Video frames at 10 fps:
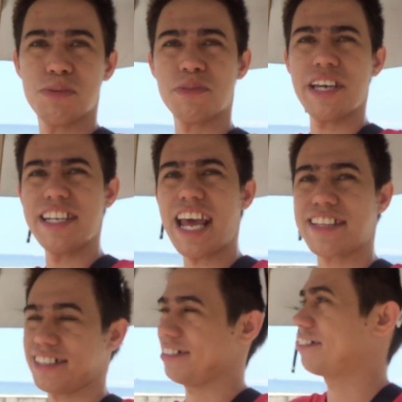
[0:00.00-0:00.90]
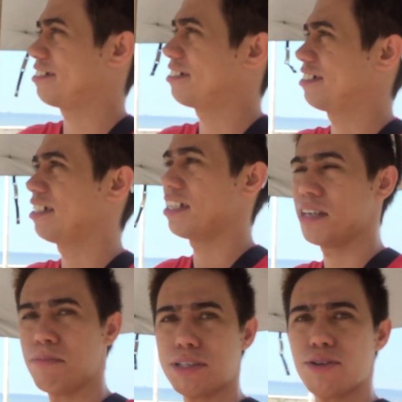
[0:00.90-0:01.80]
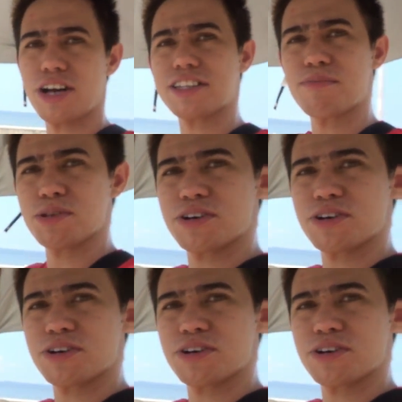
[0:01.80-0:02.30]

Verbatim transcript: super init. But look at the view,